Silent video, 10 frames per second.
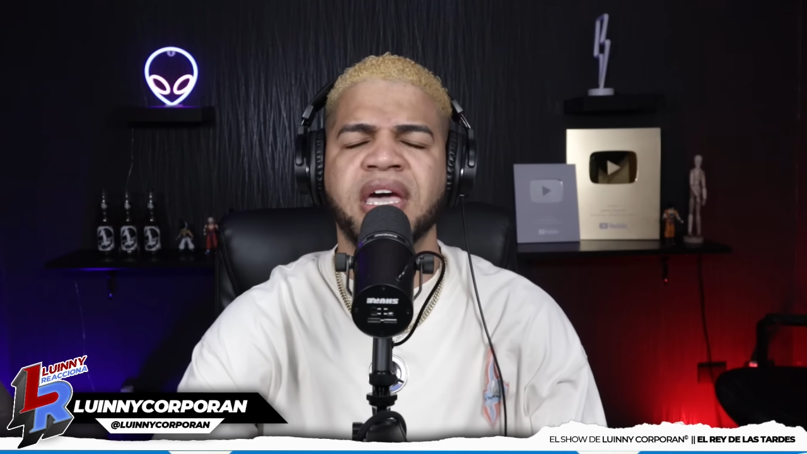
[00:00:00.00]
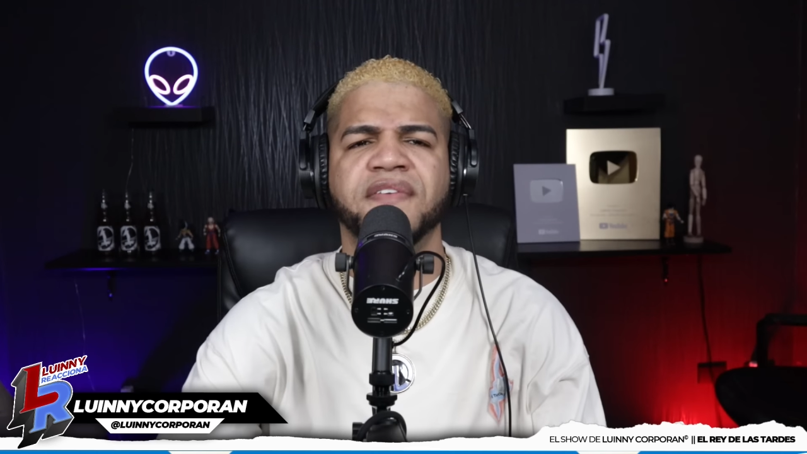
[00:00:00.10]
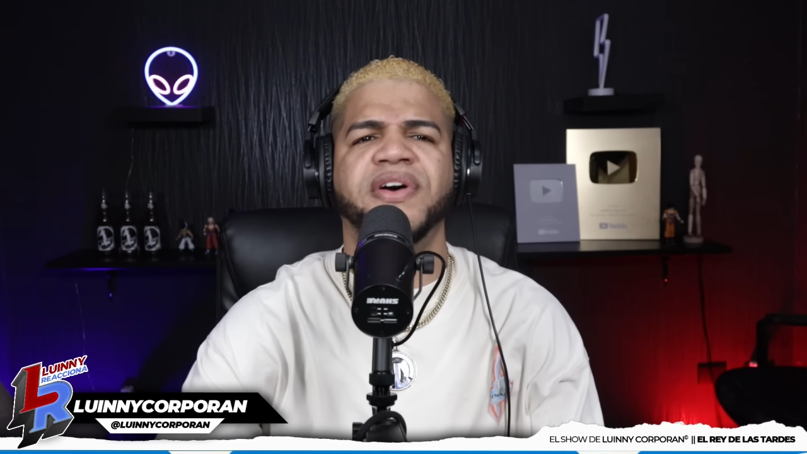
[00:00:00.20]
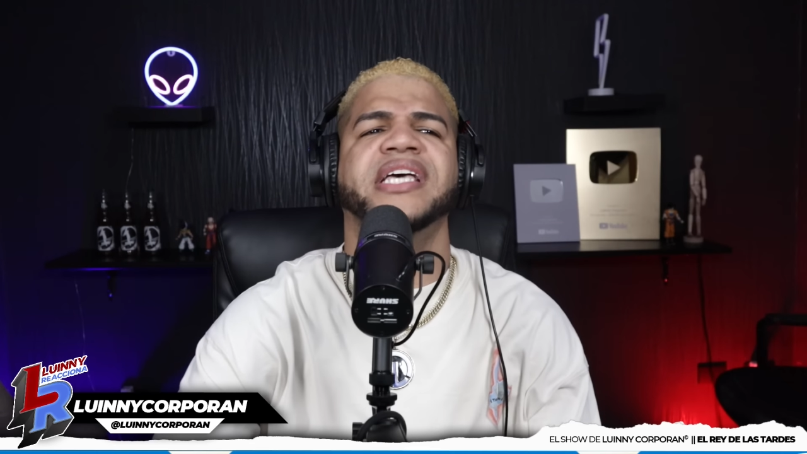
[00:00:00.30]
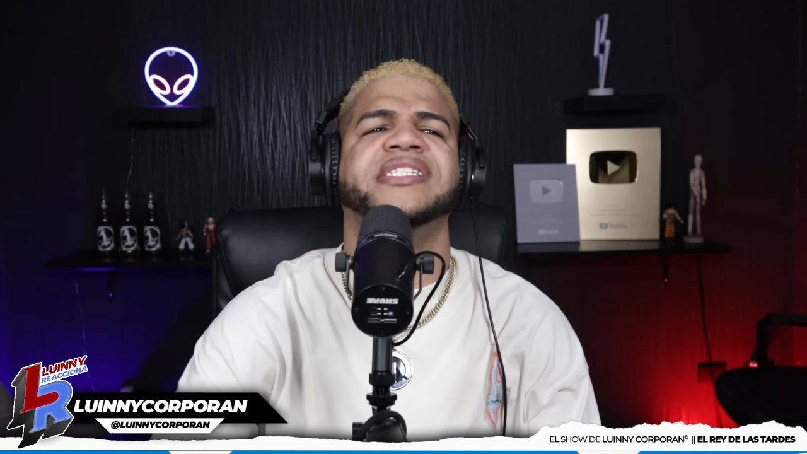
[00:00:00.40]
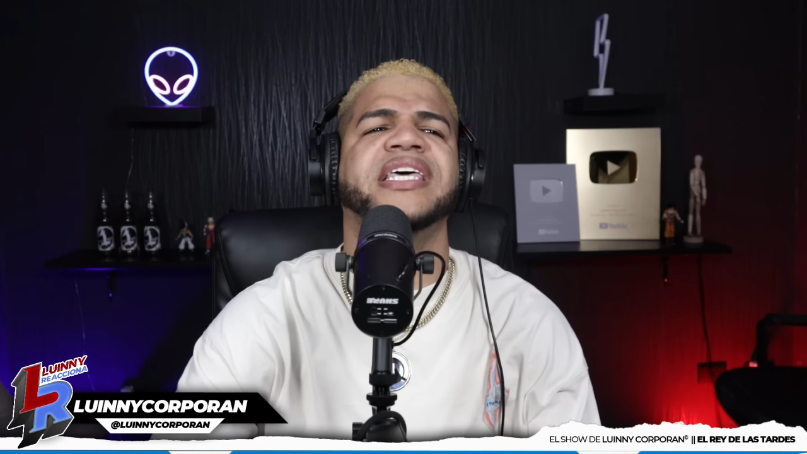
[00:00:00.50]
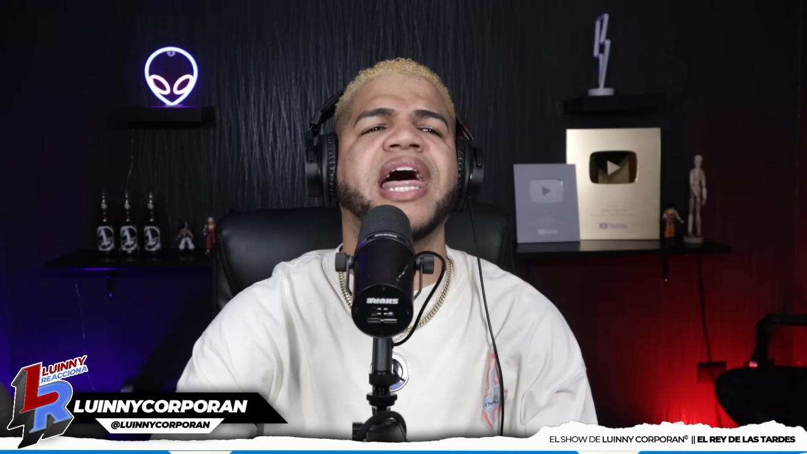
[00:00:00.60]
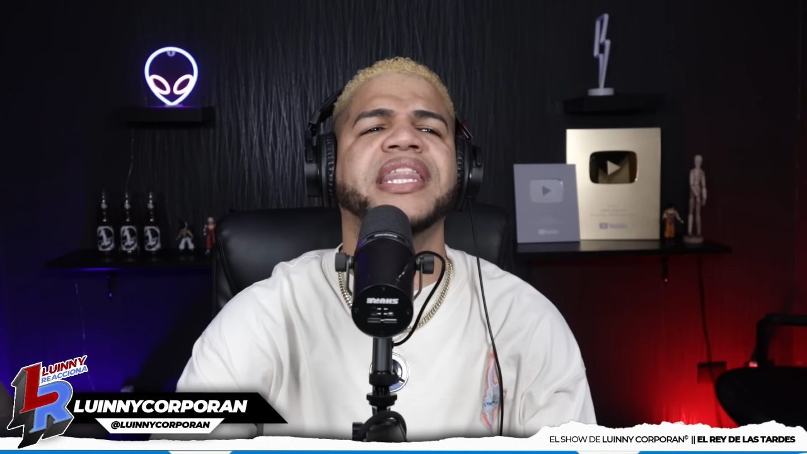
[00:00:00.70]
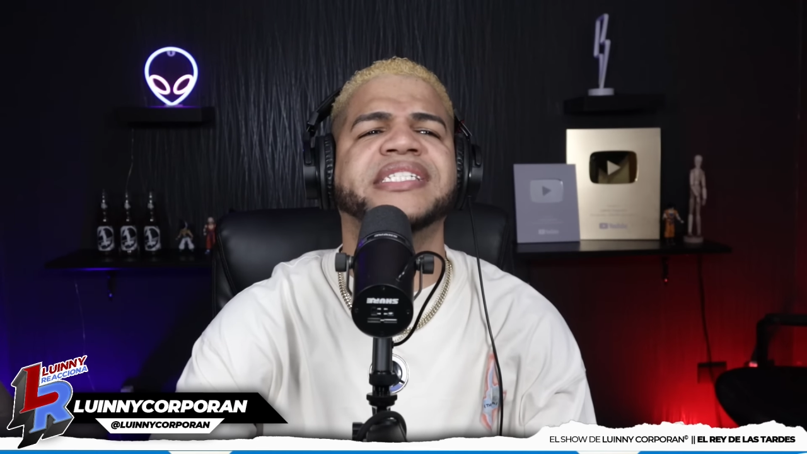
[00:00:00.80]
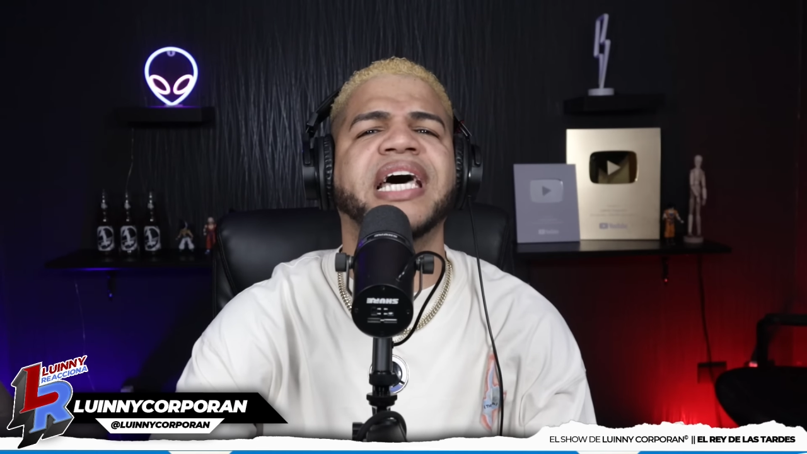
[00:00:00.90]

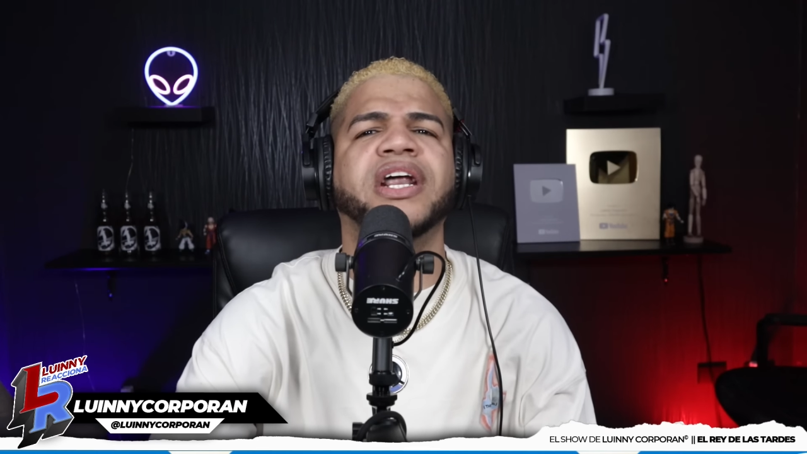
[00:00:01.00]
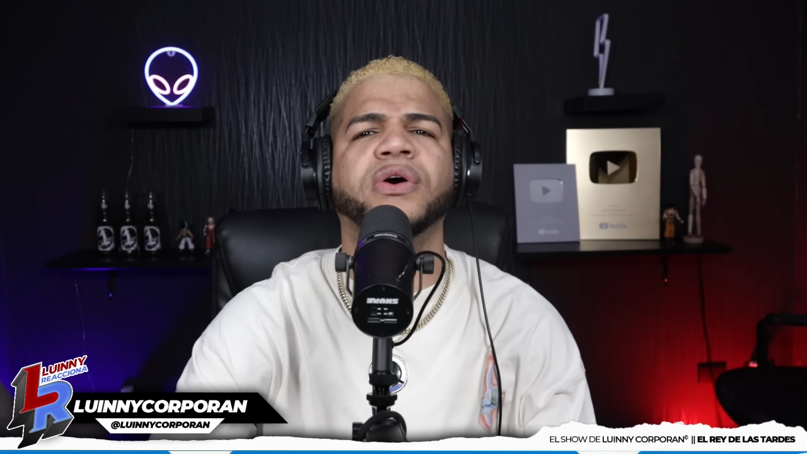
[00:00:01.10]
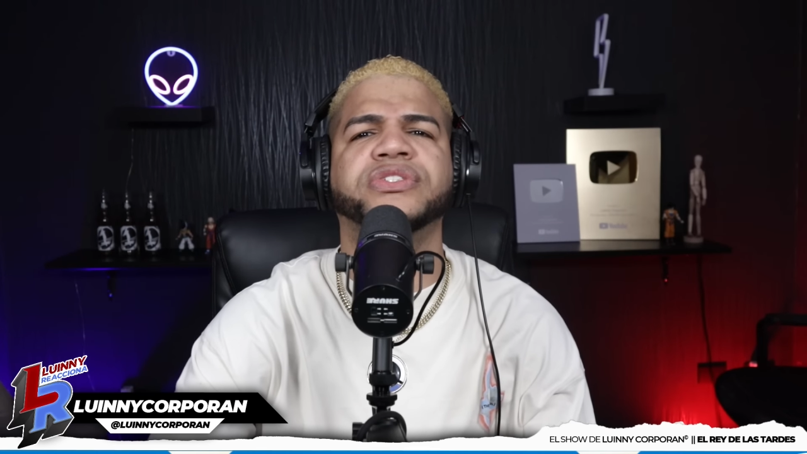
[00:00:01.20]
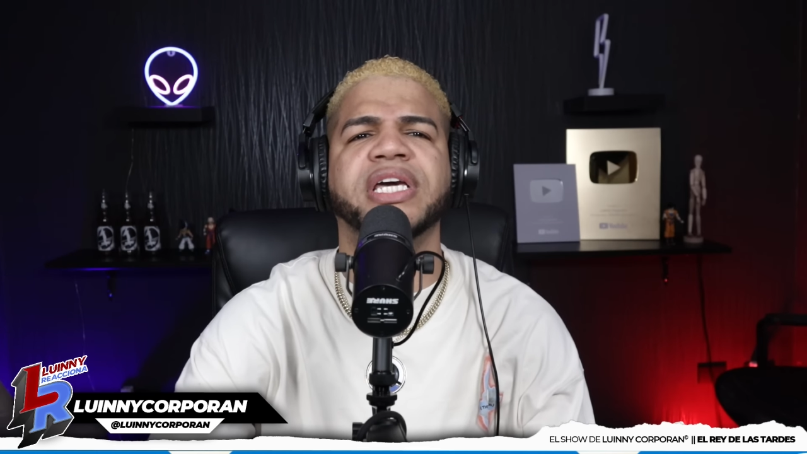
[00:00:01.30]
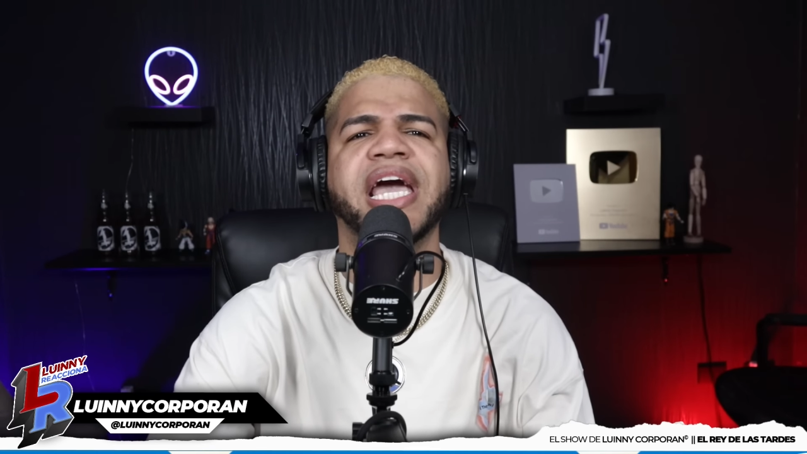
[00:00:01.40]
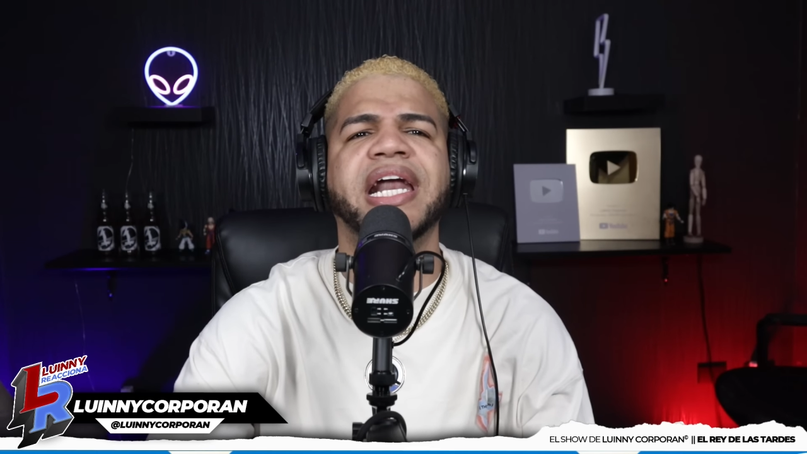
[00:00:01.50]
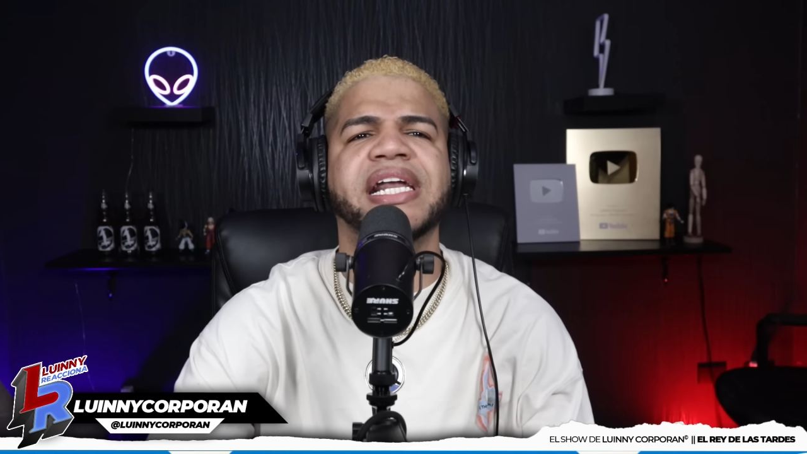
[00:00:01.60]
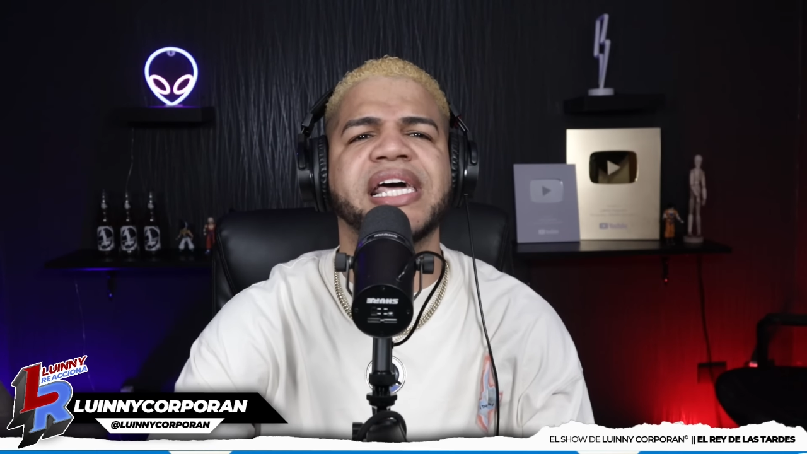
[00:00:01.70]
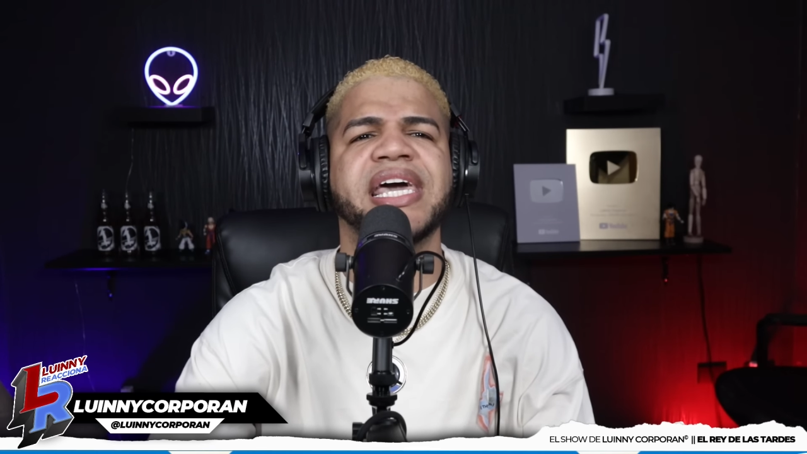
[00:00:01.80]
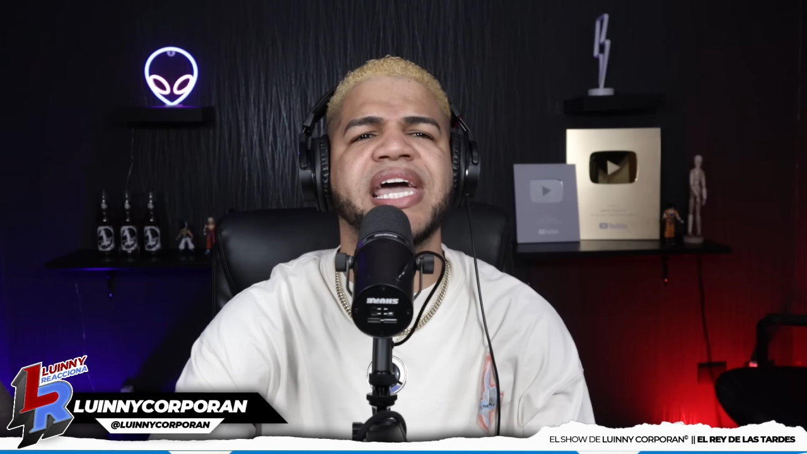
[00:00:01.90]
Felicidades a Rochi
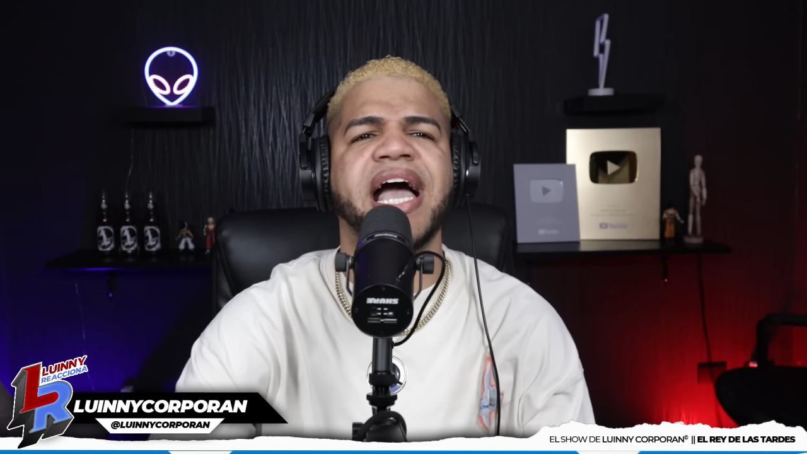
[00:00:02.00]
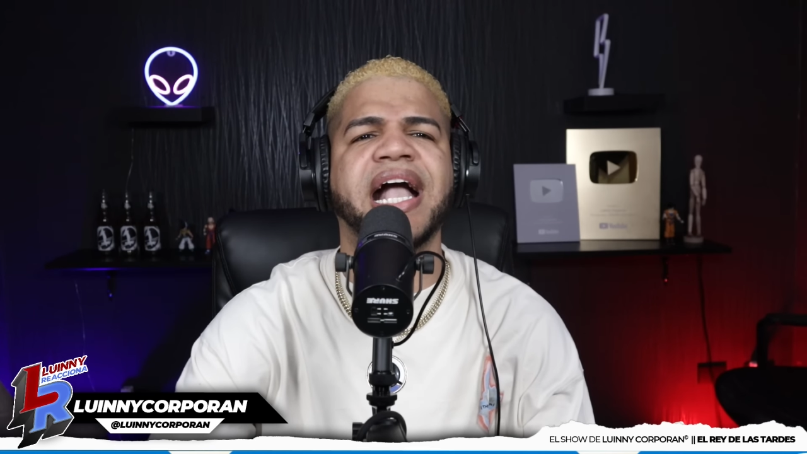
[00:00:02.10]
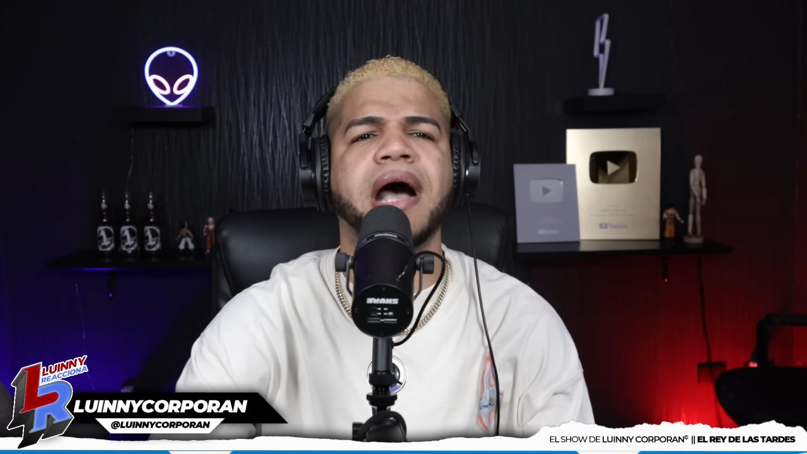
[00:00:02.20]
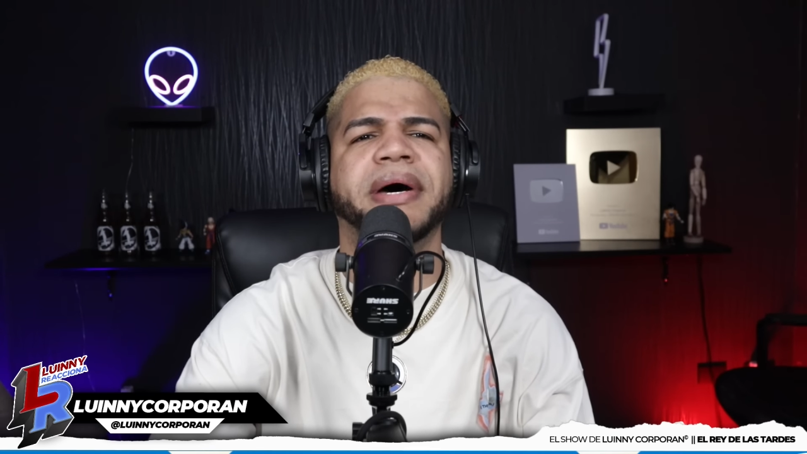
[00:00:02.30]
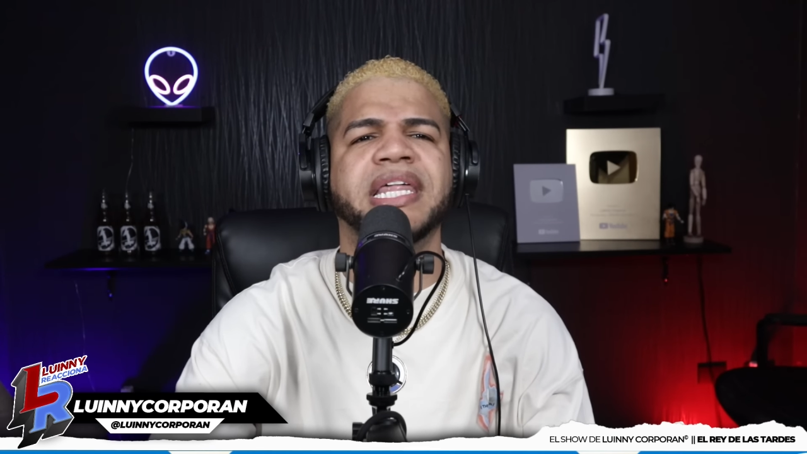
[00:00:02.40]
RD, acaba de